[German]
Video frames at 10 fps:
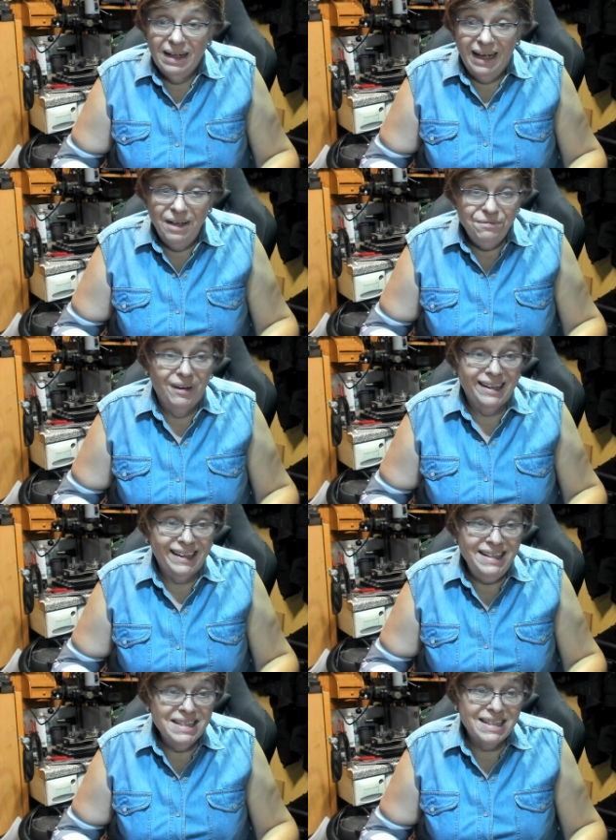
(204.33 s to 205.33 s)
einfach
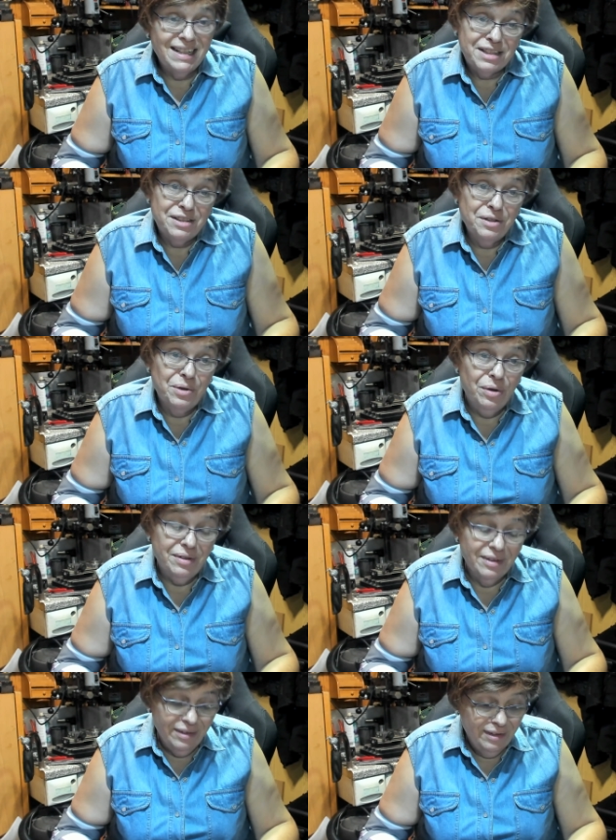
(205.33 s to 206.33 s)
hinsetzen,
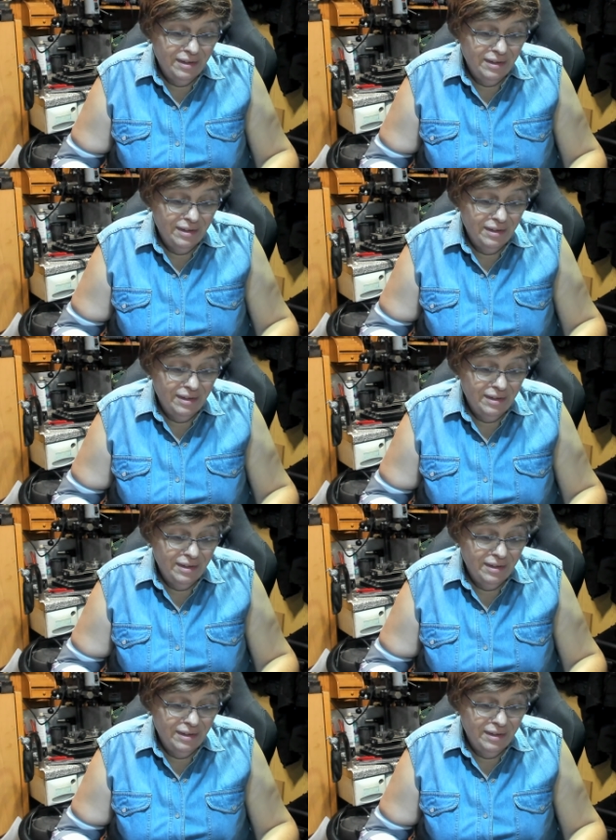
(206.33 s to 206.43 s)
gucken,